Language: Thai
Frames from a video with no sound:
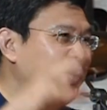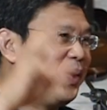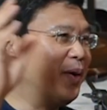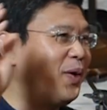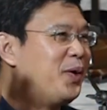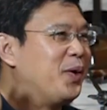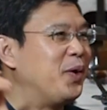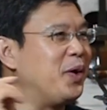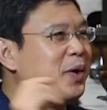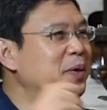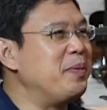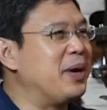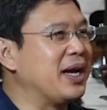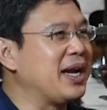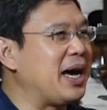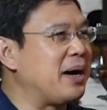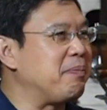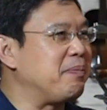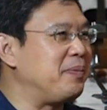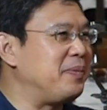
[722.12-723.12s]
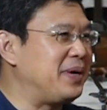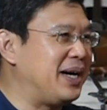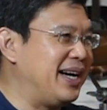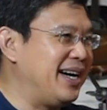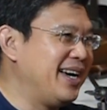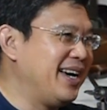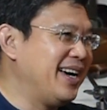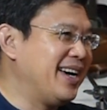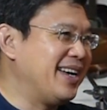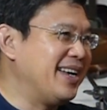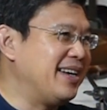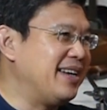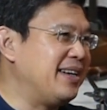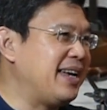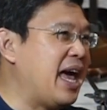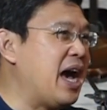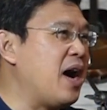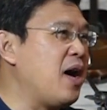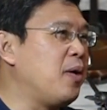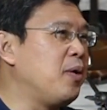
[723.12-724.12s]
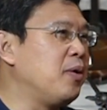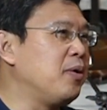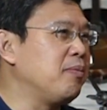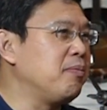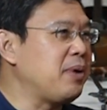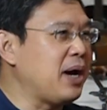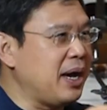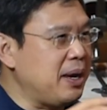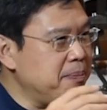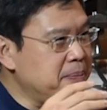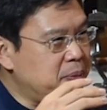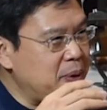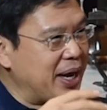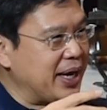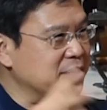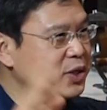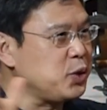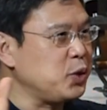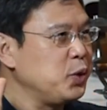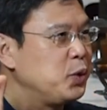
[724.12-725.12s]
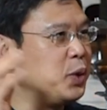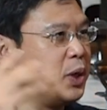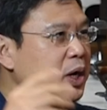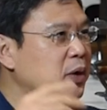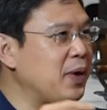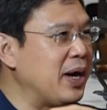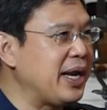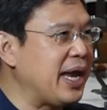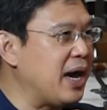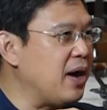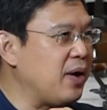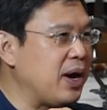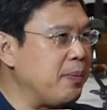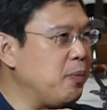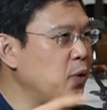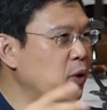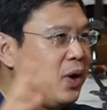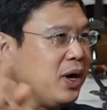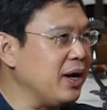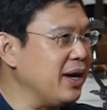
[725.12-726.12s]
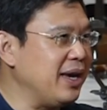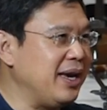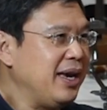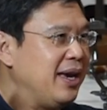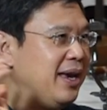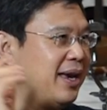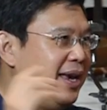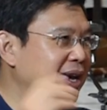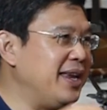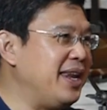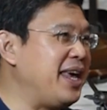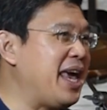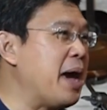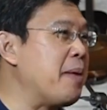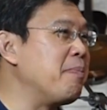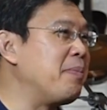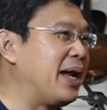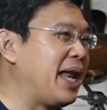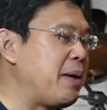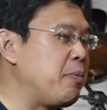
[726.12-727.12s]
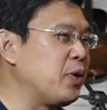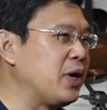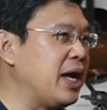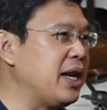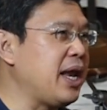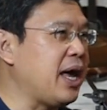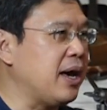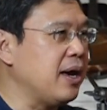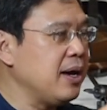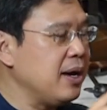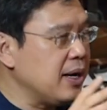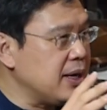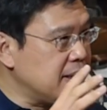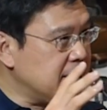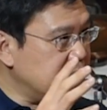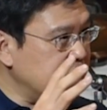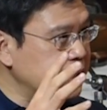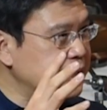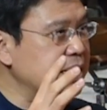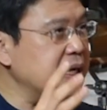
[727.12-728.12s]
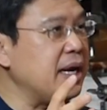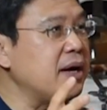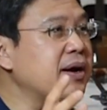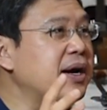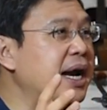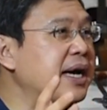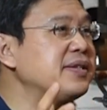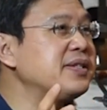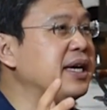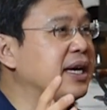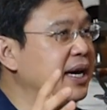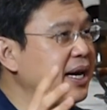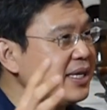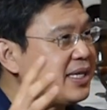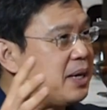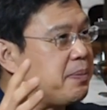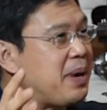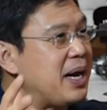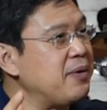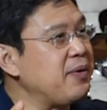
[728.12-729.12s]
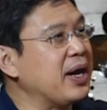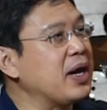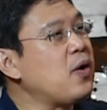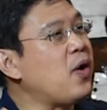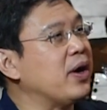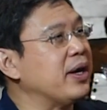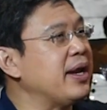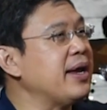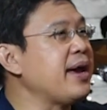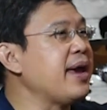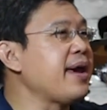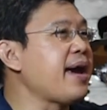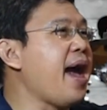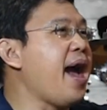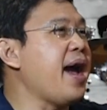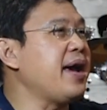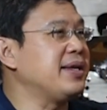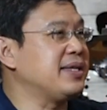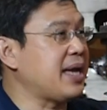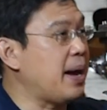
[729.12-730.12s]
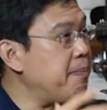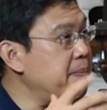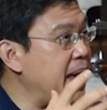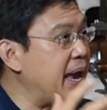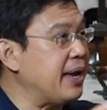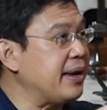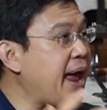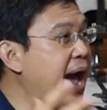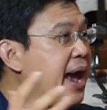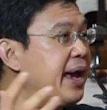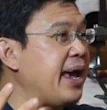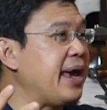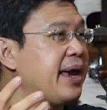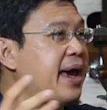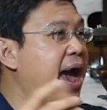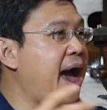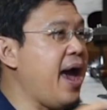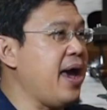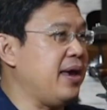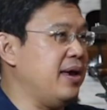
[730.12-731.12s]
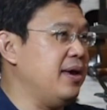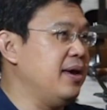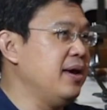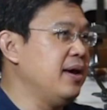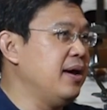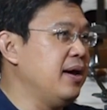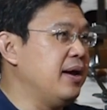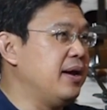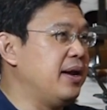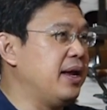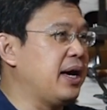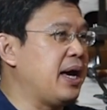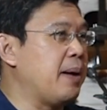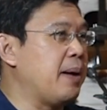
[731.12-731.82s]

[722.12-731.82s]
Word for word: โอ้โหเหมือนกับแนวไอ้ breakthrough หรือว่าแนวไอ้พวกEDM อะไรพวกนั้นเนี่ยจริงๆแล้วคลาสสิกก็สามารถเรคคอร์ดได้ง่ายๆทำเองได้ง่ายๆ